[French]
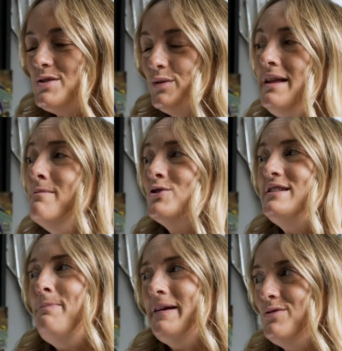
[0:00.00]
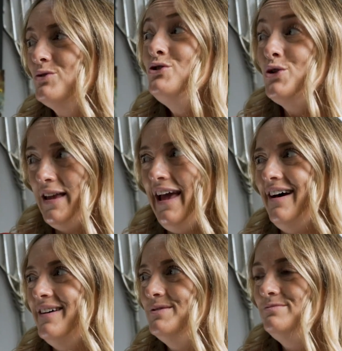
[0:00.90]
son émancipation du
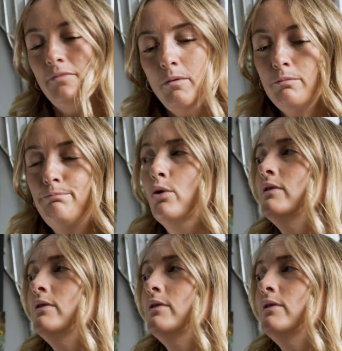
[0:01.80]
Joker. Bon